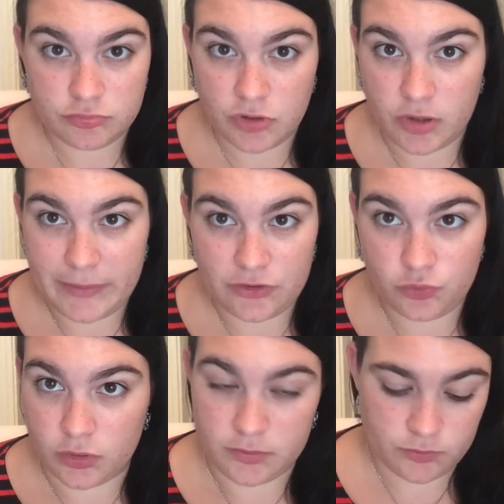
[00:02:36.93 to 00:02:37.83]
un
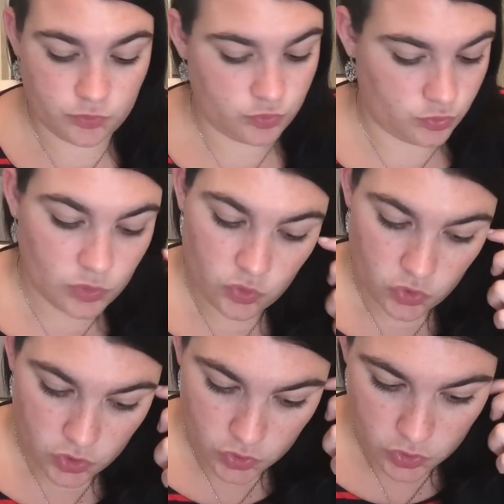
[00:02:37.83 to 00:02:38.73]
marsouin.
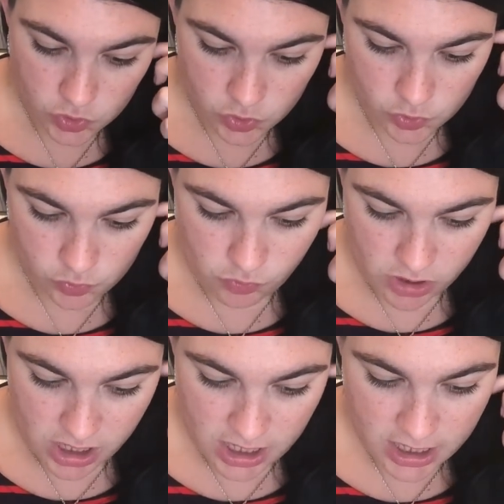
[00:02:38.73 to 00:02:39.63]

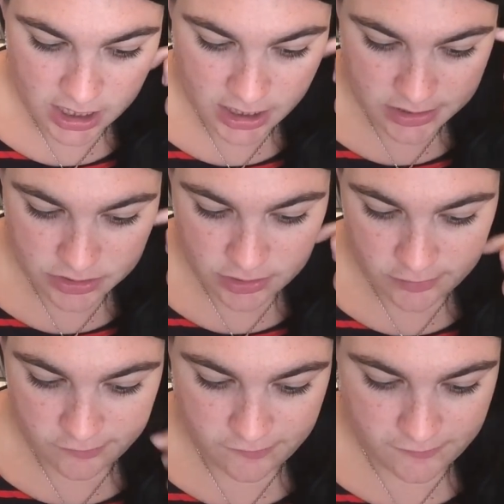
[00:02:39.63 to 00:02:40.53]
Voilà.
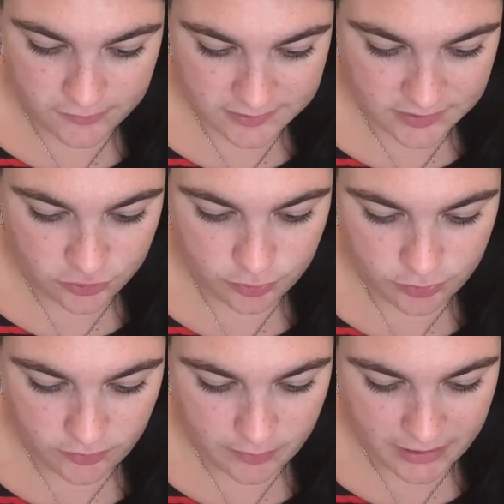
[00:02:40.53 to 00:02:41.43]
9. Si tu
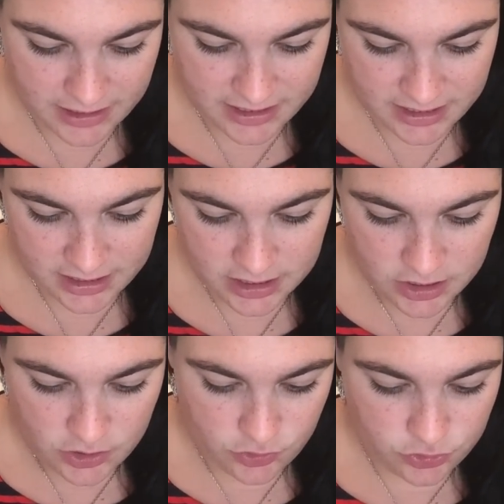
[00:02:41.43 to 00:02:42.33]
pouvais parler
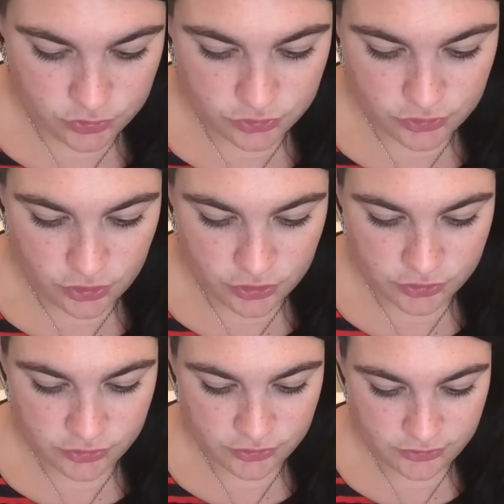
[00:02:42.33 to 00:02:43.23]
une autre
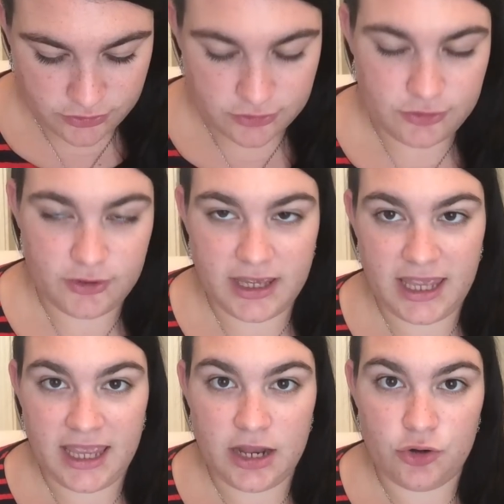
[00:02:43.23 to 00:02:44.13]
langue, ce
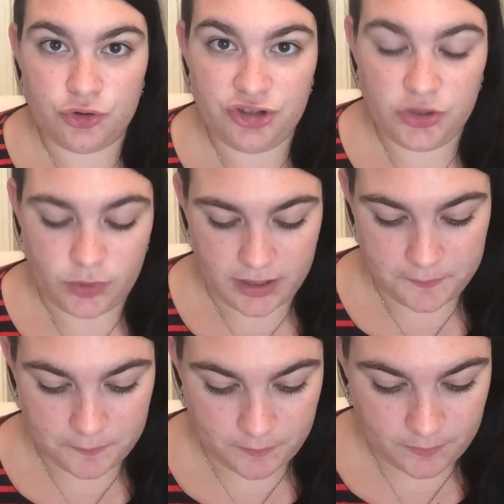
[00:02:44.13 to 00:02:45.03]
serait le chinois.
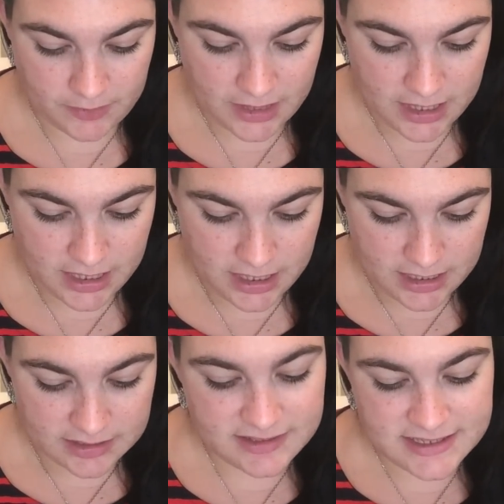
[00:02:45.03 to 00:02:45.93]

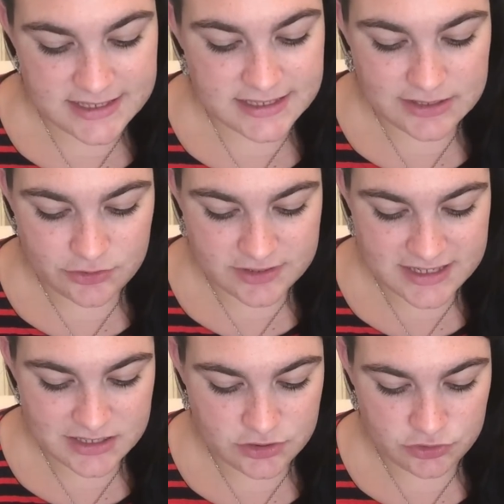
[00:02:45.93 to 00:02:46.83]
10, dans
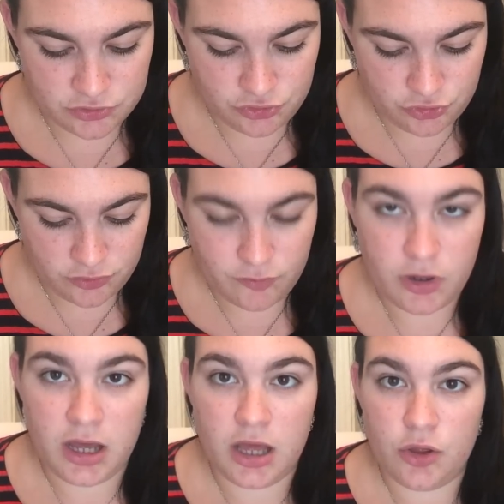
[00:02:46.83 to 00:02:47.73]
10 ans, tu te
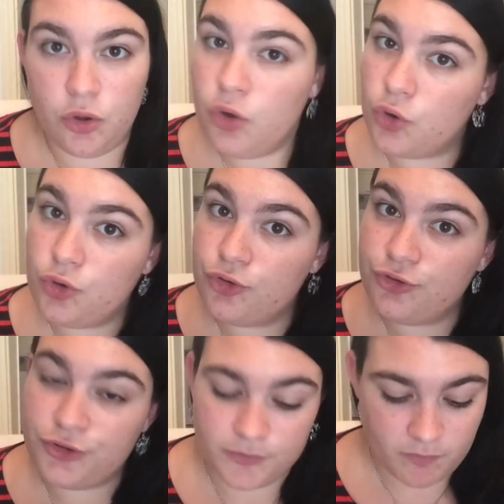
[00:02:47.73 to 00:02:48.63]
vois
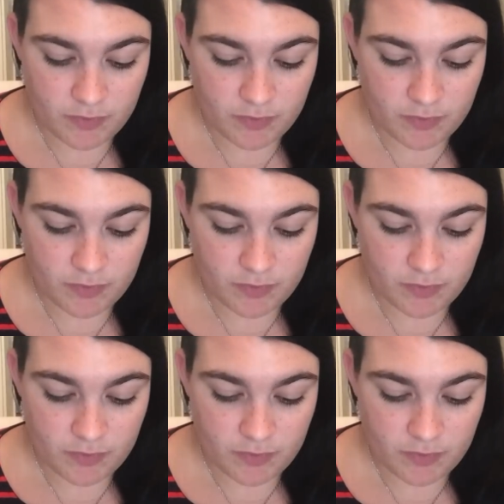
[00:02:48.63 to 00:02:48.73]
heureuse.